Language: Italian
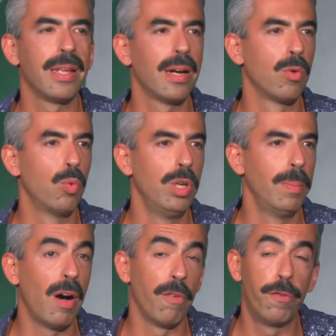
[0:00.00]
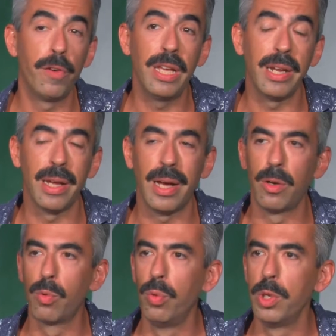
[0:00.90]
alcuni, a, offrire
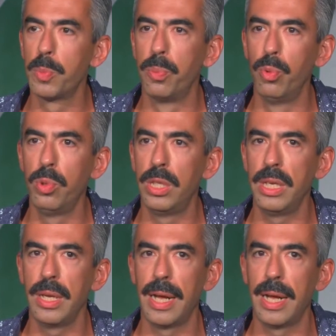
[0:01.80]
alcuni spunti